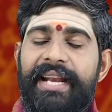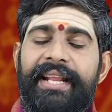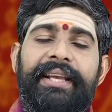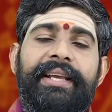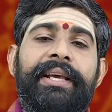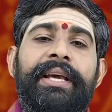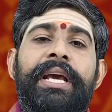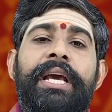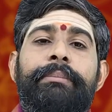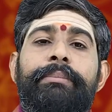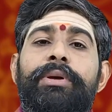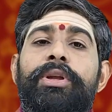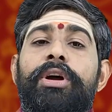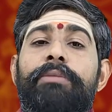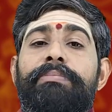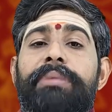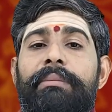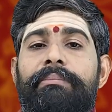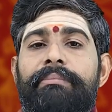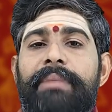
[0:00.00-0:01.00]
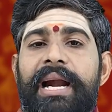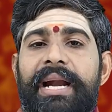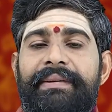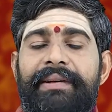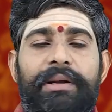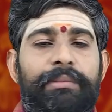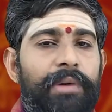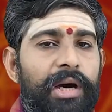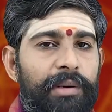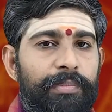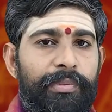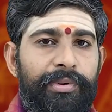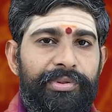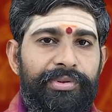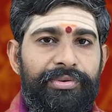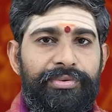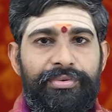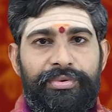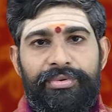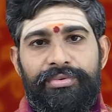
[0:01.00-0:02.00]
కానీ మీలో బ్రహ్మాండమైన
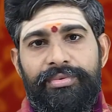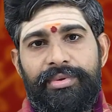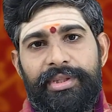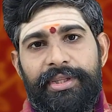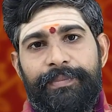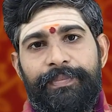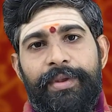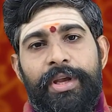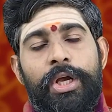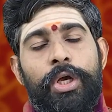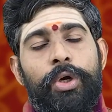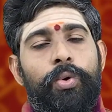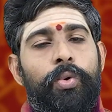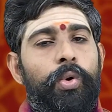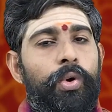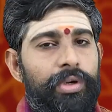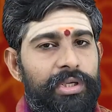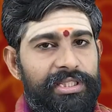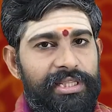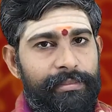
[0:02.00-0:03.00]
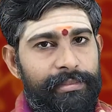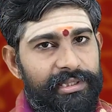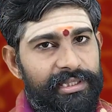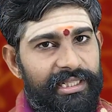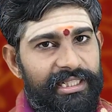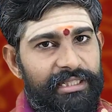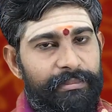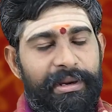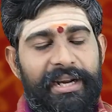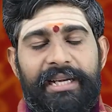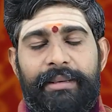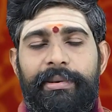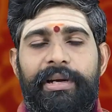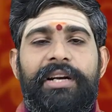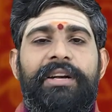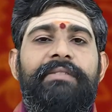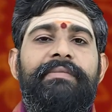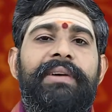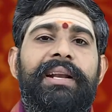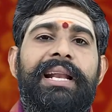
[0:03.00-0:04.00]
మార్పును తీసుకొస్తుంది కోర్టు సమస్యల నుంచి
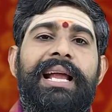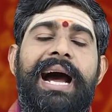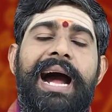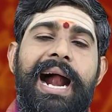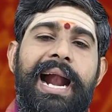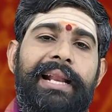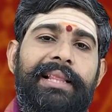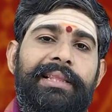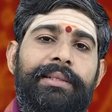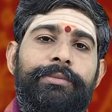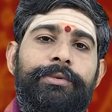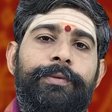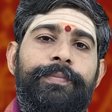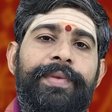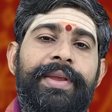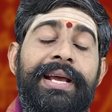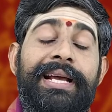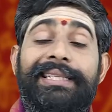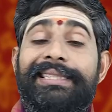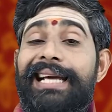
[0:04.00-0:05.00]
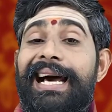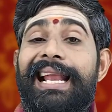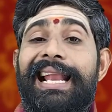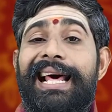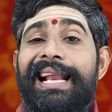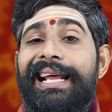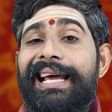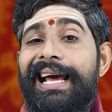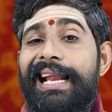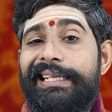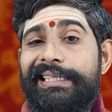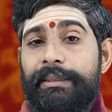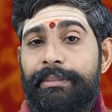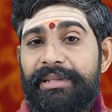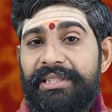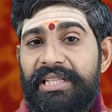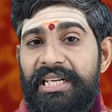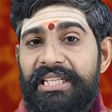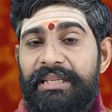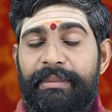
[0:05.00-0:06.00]
బయటపడడం వల్ల ఆనందము చాలా రకాల
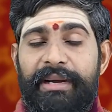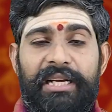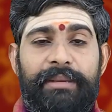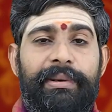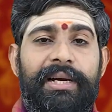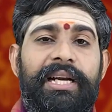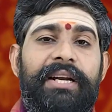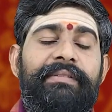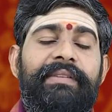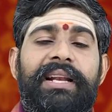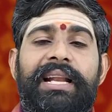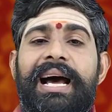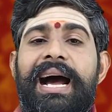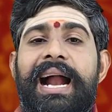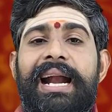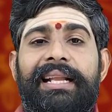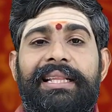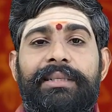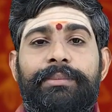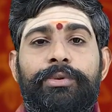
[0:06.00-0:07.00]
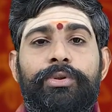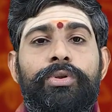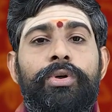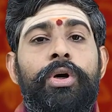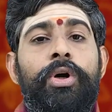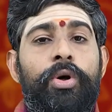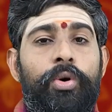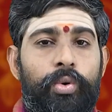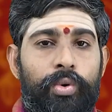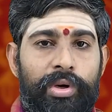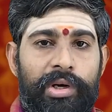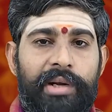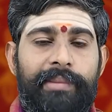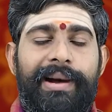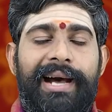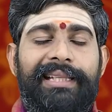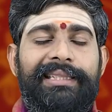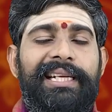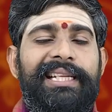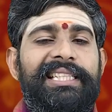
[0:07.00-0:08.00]
సమస్యల నుంచి బయటపడడం వల్ల ఆనందము రుణ
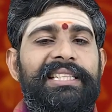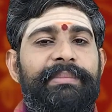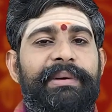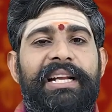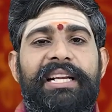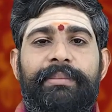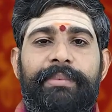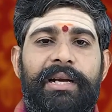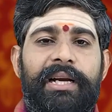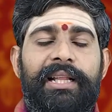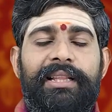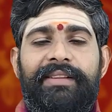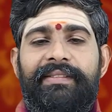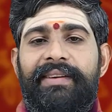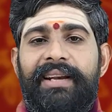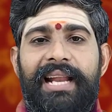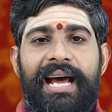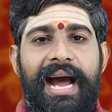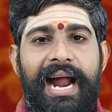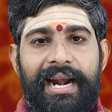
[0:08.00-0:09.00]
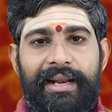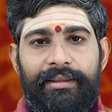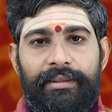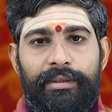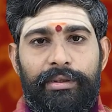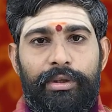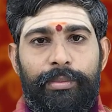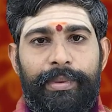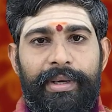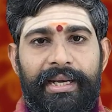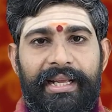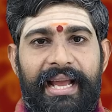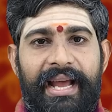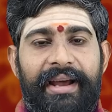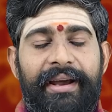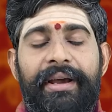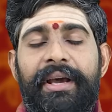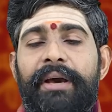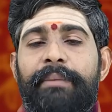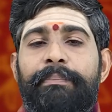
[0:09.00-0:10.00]
బాధ నుంచి బయటపడడం వల్ల ఆనందంతో
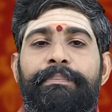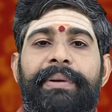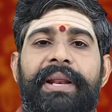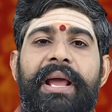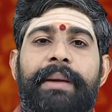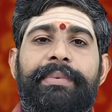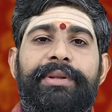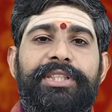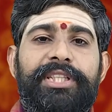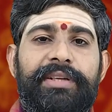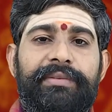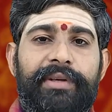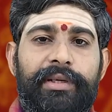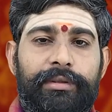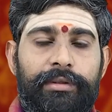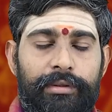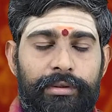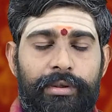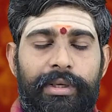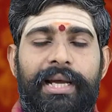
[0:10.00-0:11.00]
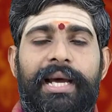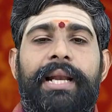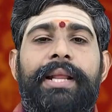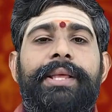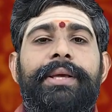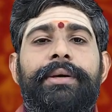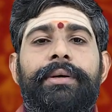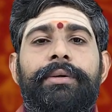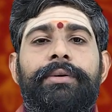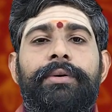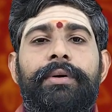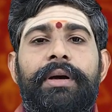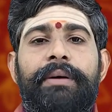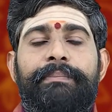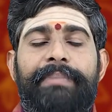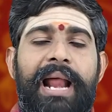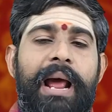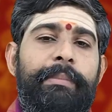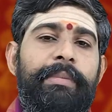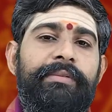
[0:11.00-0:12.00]
పాటుగా ప్రేమించిన వ్యక్తులతో కలయికలు
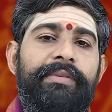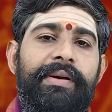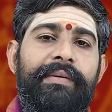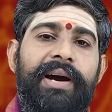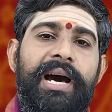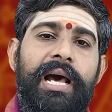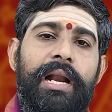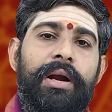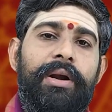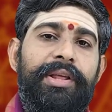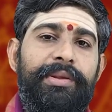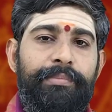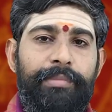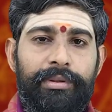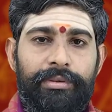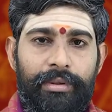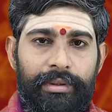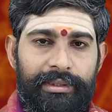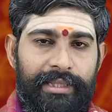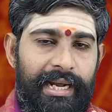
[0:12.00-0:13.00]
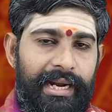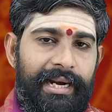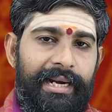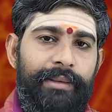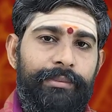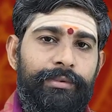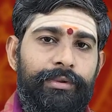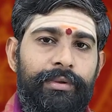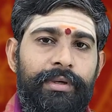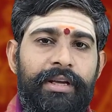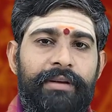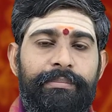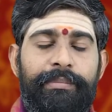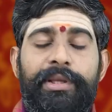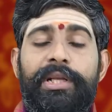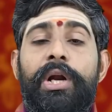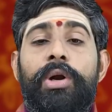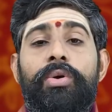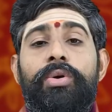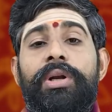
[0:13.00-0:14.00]
ప్రేమ వ్యవహారాల ఇబ్బందులు తగ్గడము
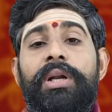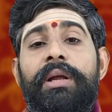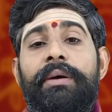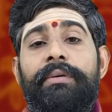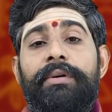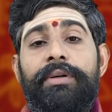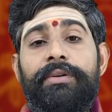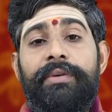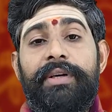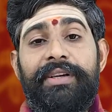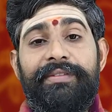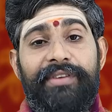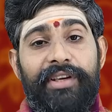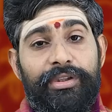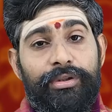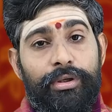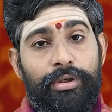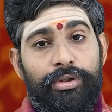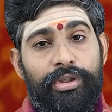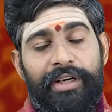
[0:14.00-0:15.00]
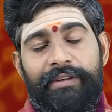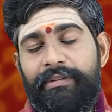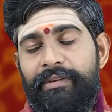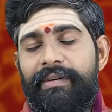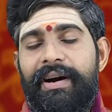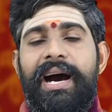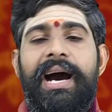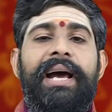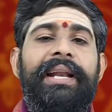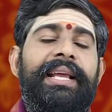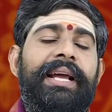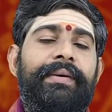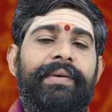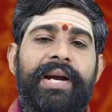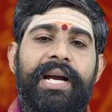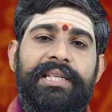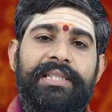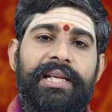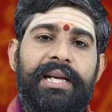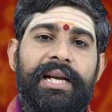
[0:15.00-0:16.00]
మీరు అనుకున్నటువంటి వ్యక్తులతో వివాహానికి
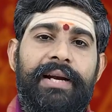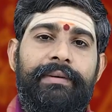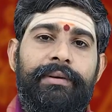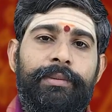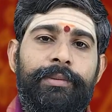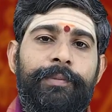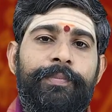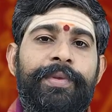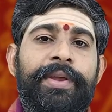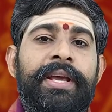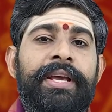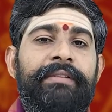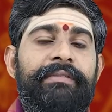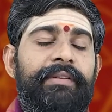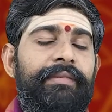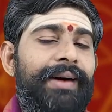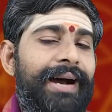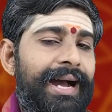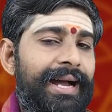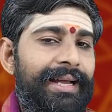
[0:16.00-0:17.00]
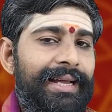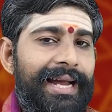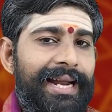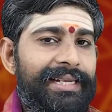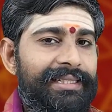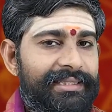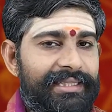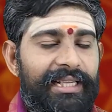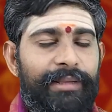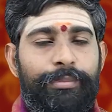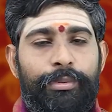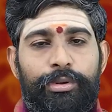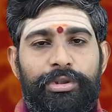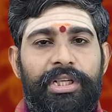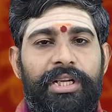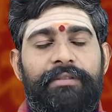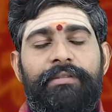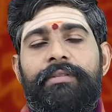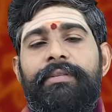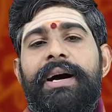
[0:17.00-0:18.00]
అవకాశాలు రావడము వివాహం కాని స్త్రీ
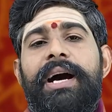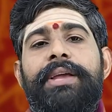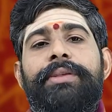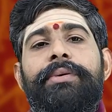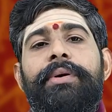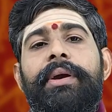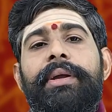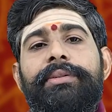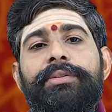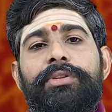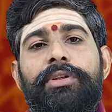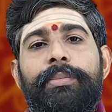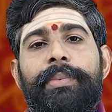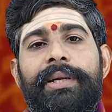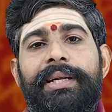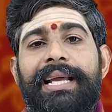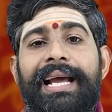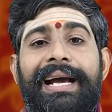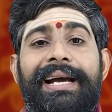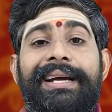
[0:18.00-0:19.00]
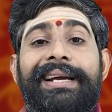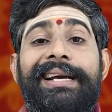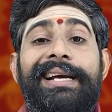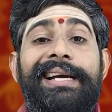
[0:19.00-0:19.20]
పురుషులకు వివాహ యోగ్యతతో పాటుగా